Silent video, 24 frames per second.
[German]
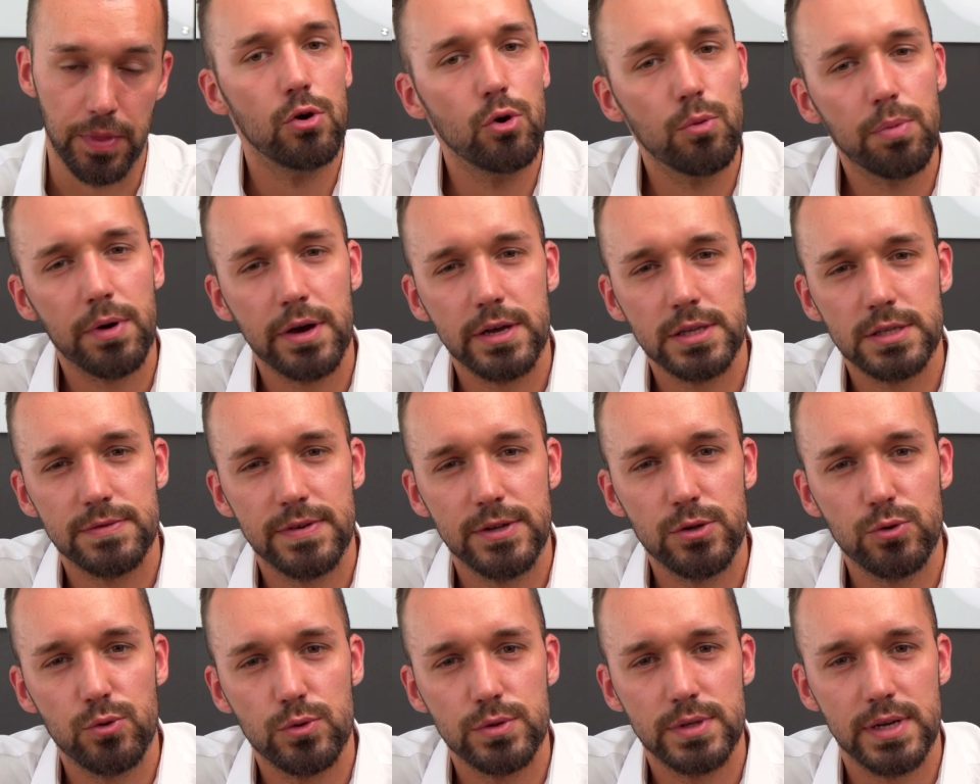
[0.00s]
Übrigens,
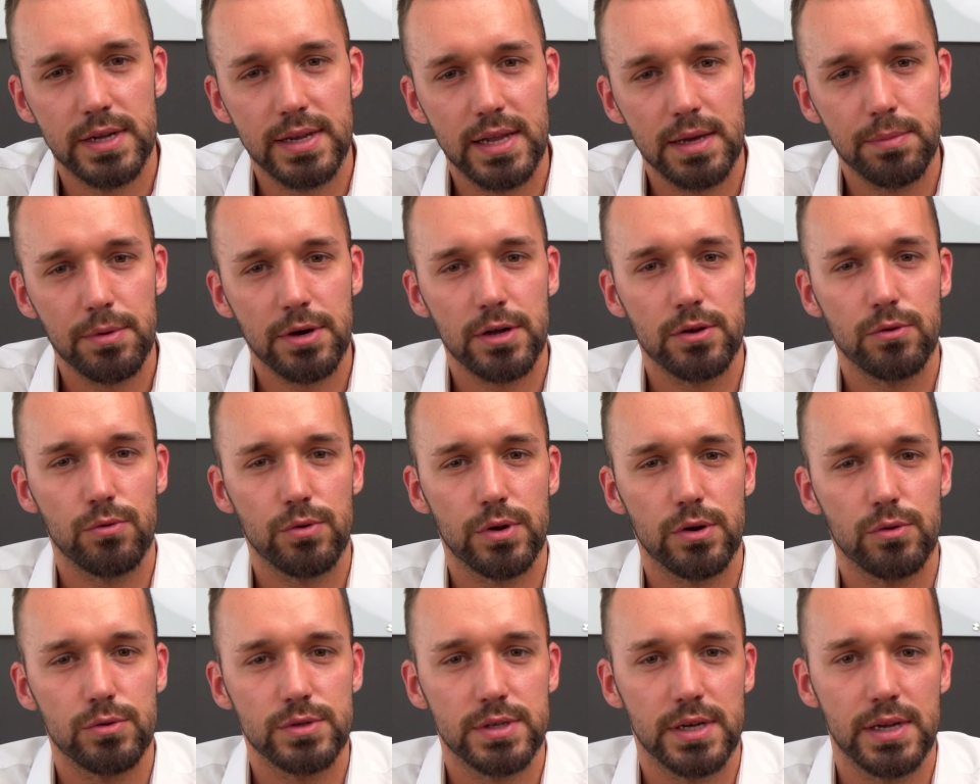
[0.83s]
wenn du Unternehmerin
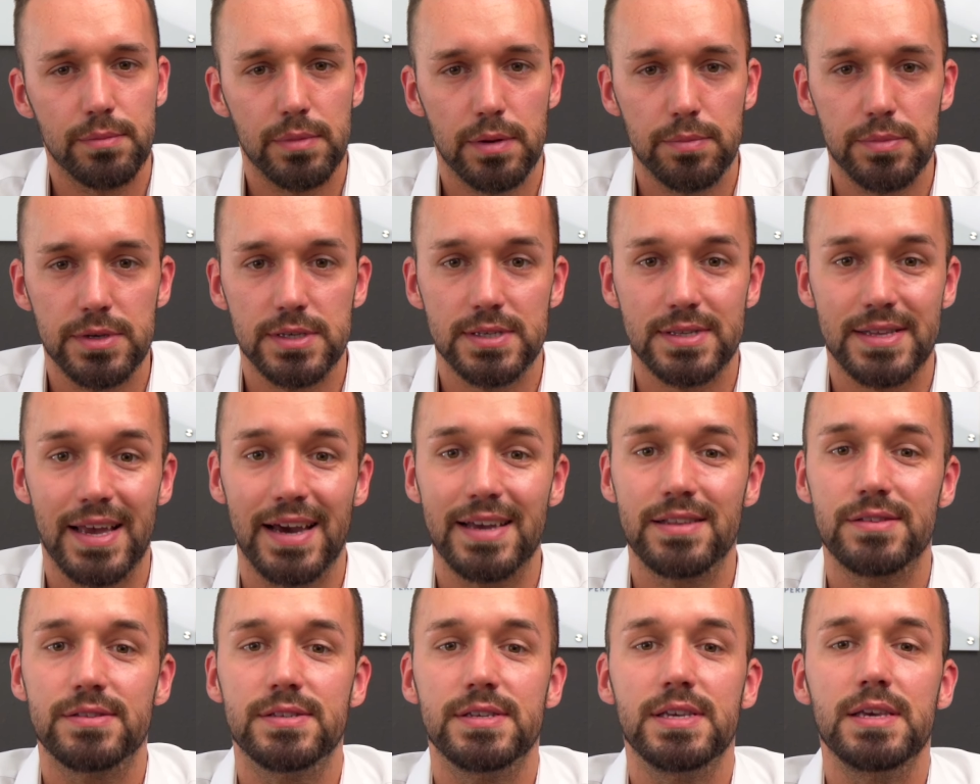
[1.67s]
oder Unternehmer bist,
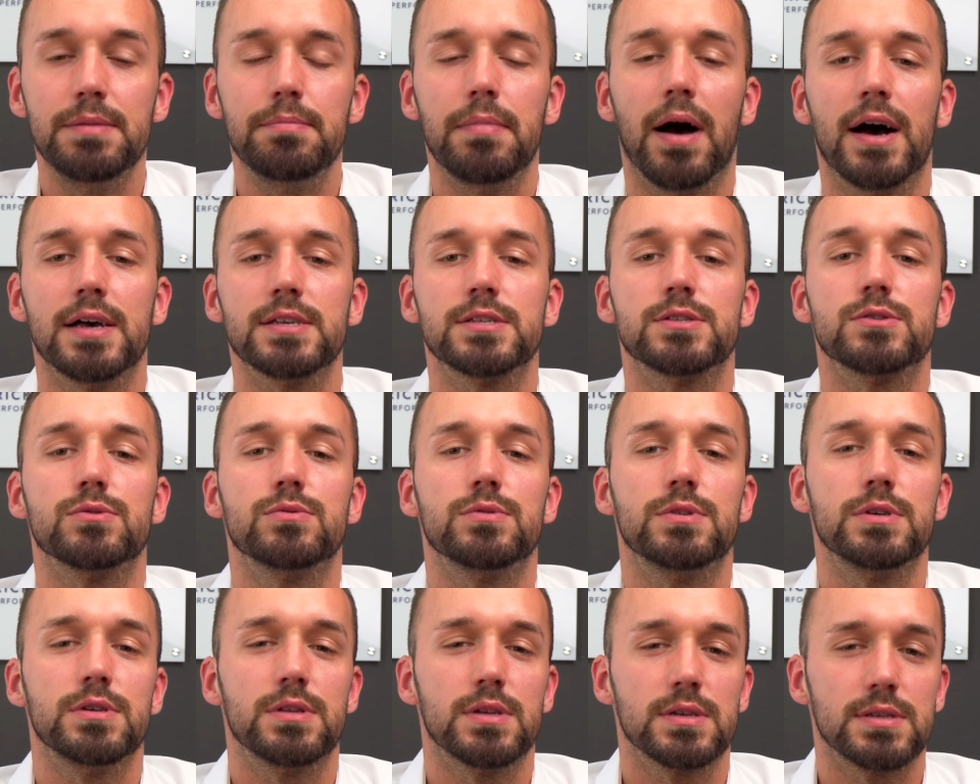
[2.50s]
ein Team hast
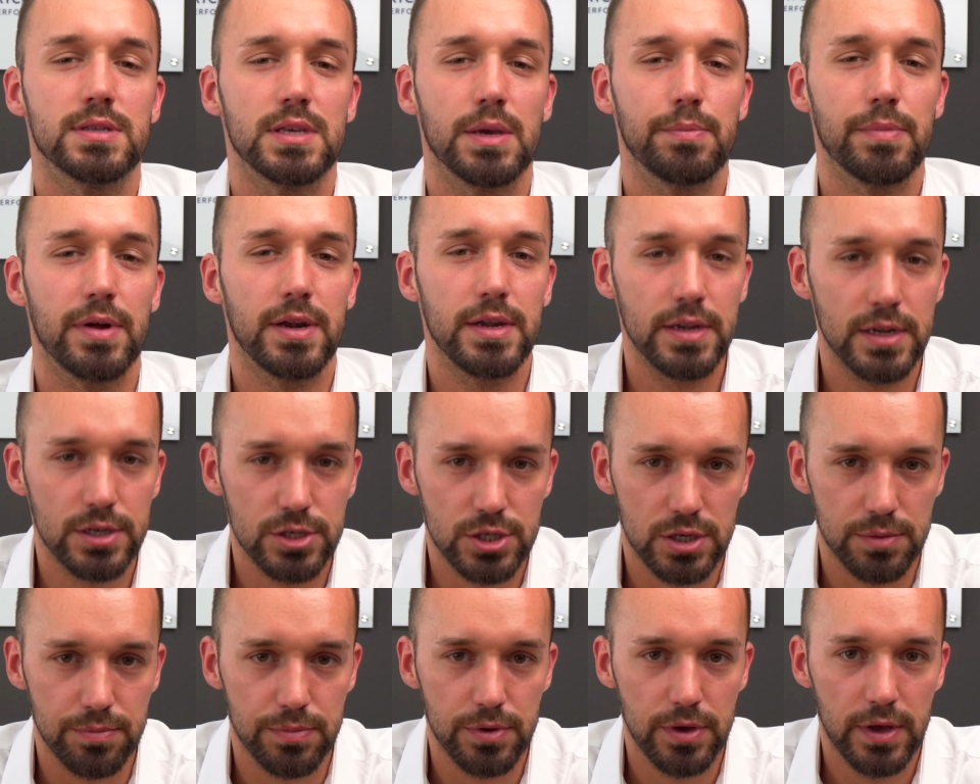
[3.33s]
und dich das Thema
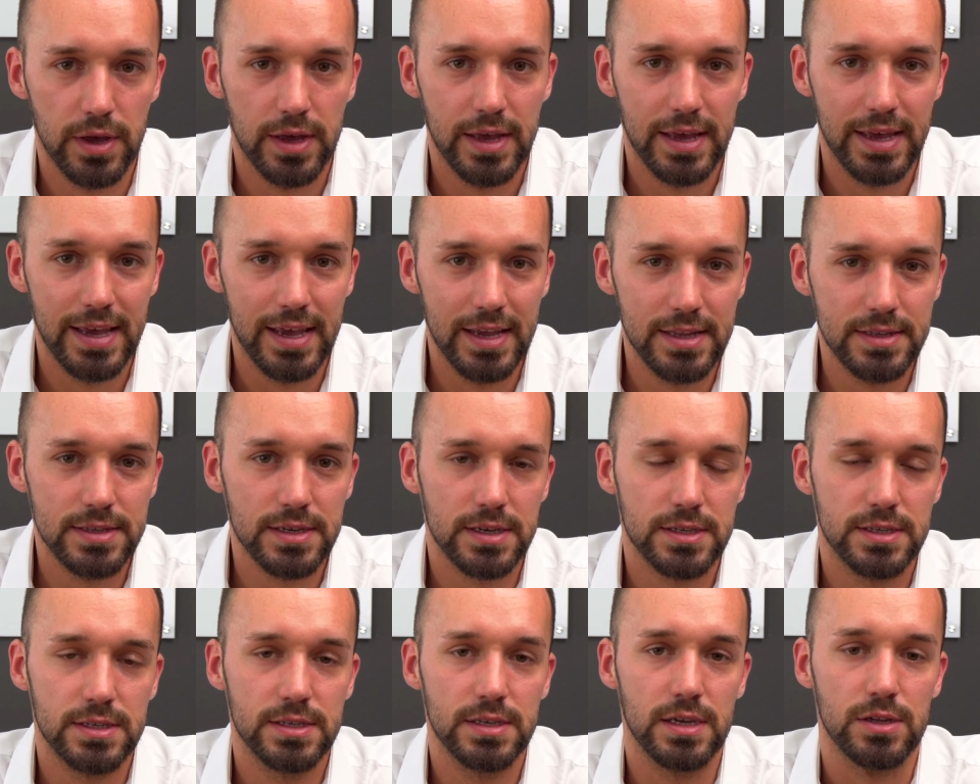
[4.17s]
Leadership
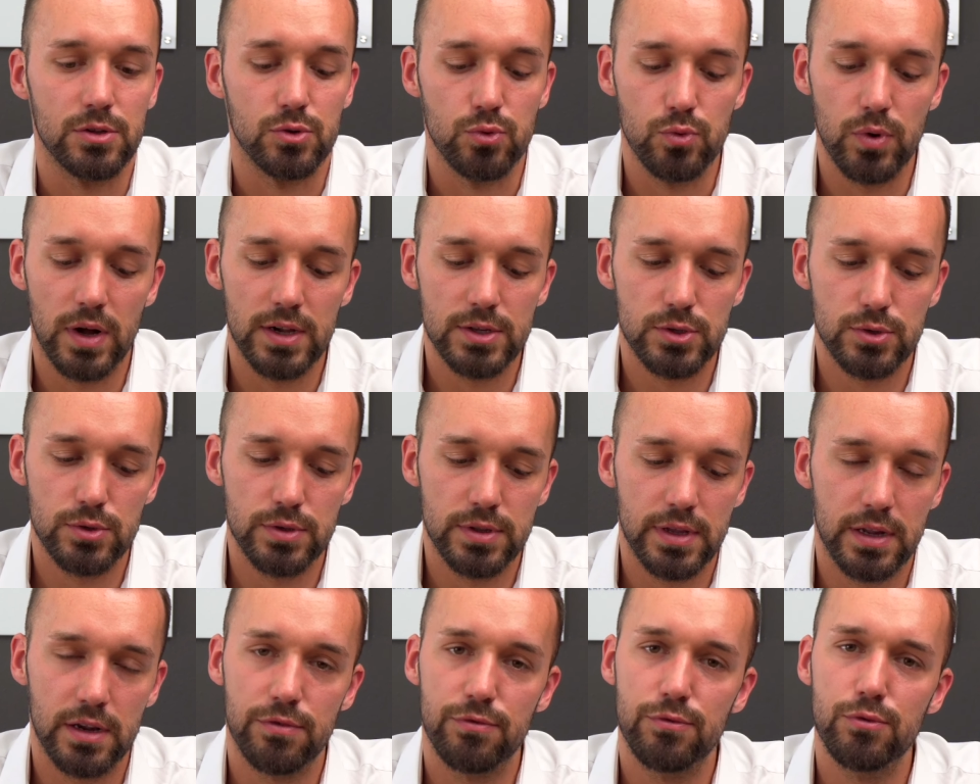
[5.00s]
interessiert, du also in
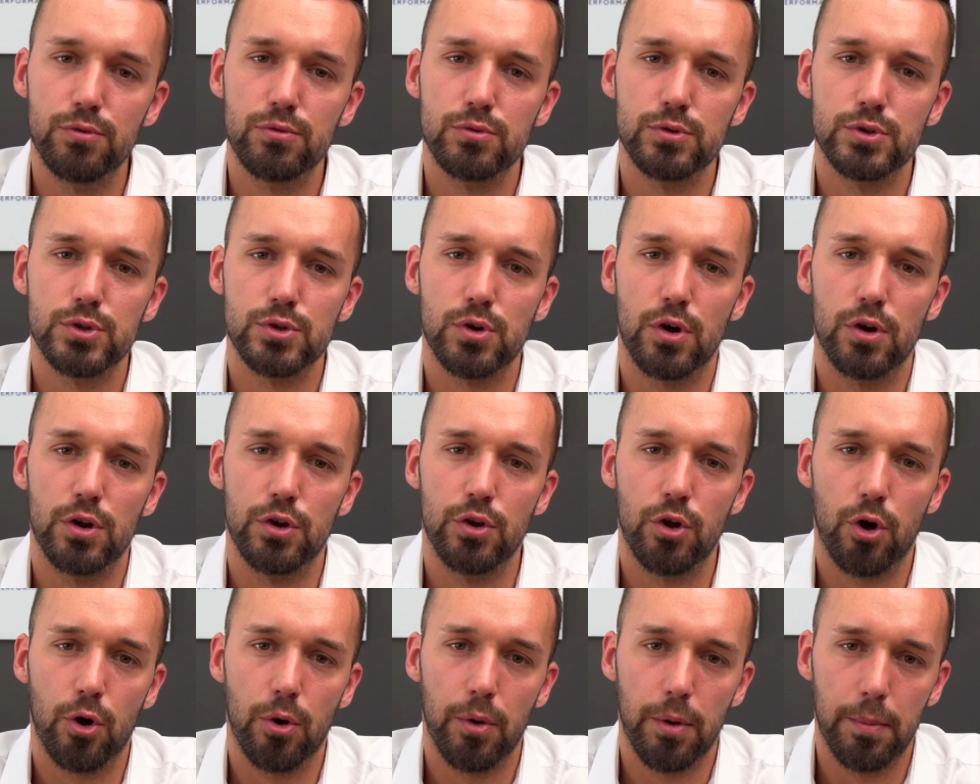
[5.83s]
deiner Führungsrolle
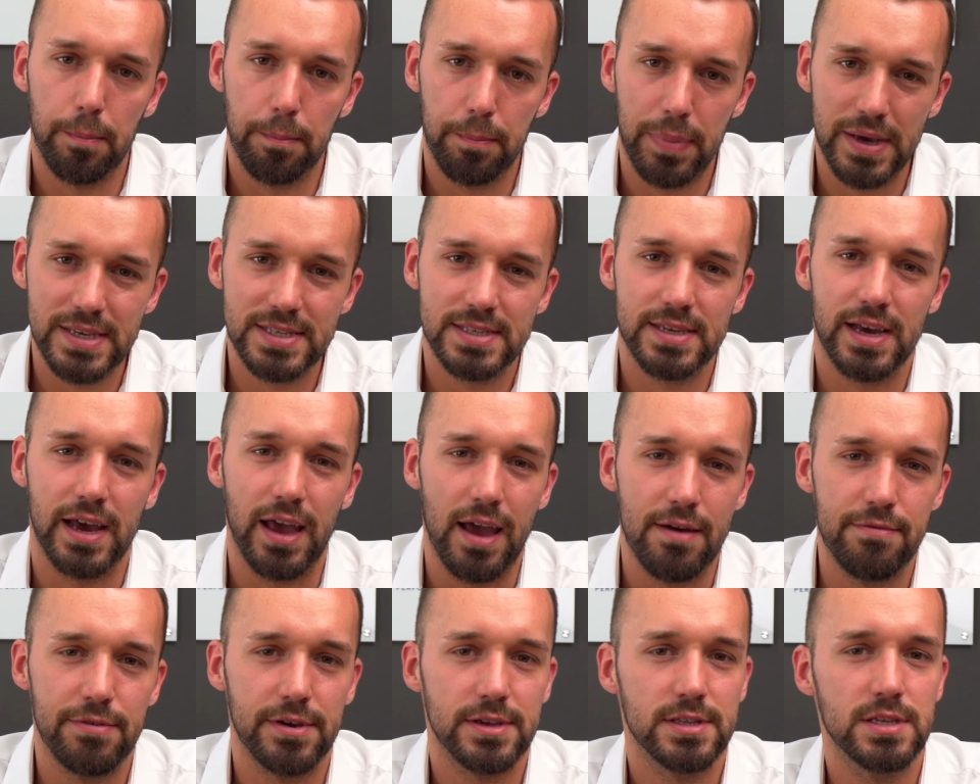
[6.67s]
noch besser,
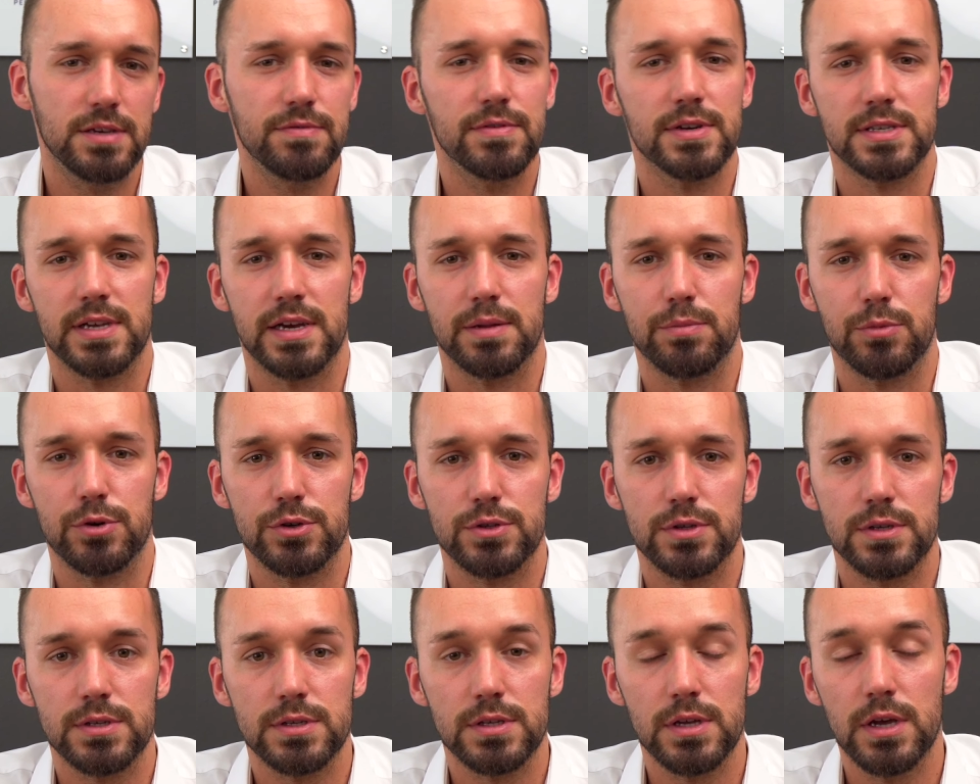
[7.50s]
effektiver sein
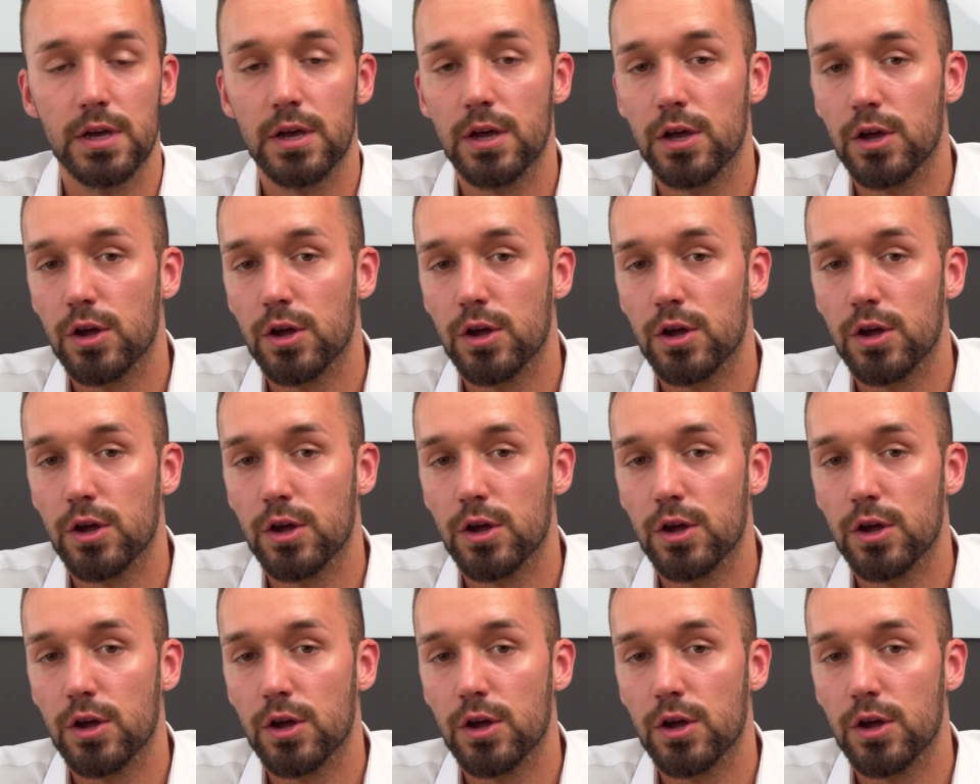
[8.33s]
möchtest,